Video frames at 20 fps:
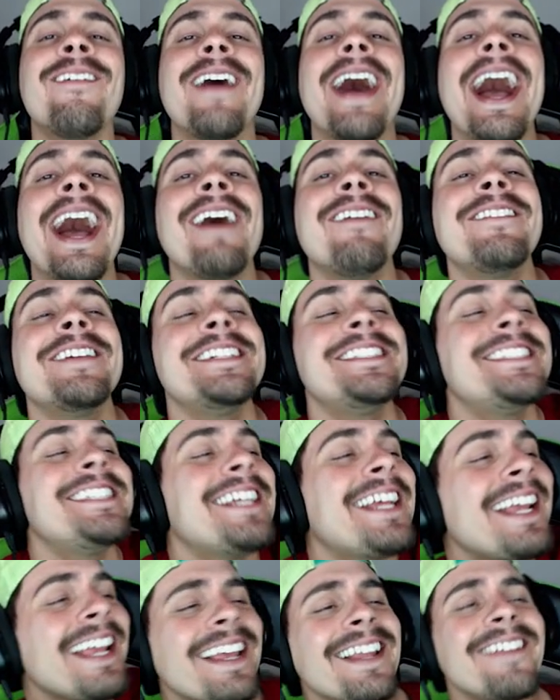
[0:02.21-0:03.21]
Avot
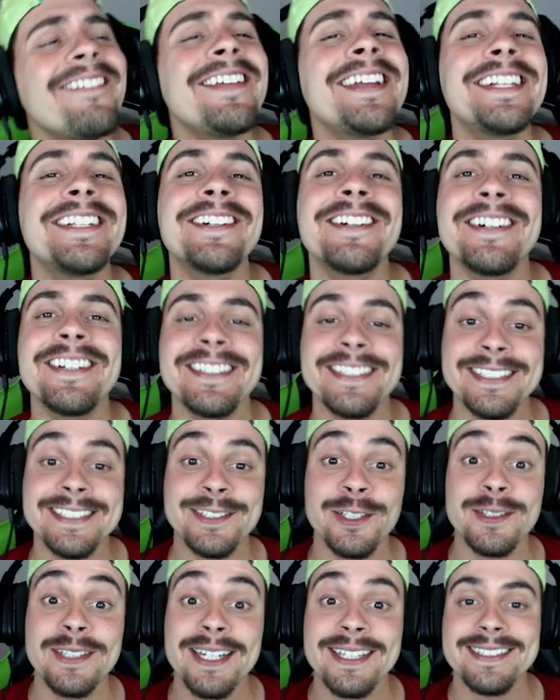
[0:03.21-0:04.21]
e no vídeo de hoje
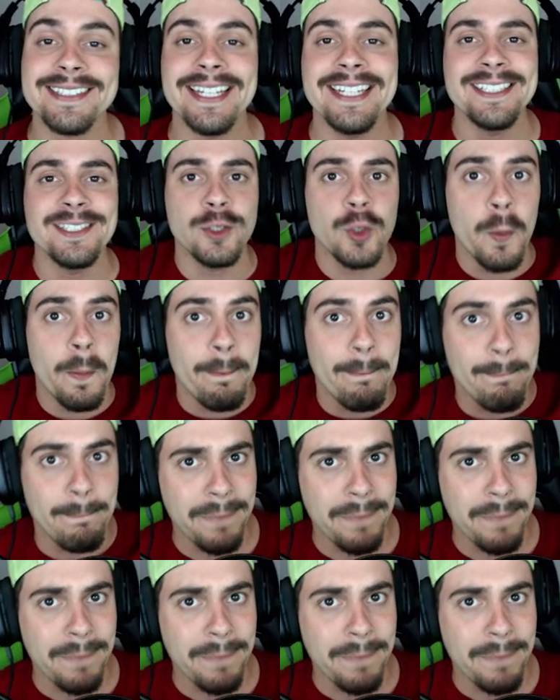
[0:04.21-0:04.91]
estou trazendo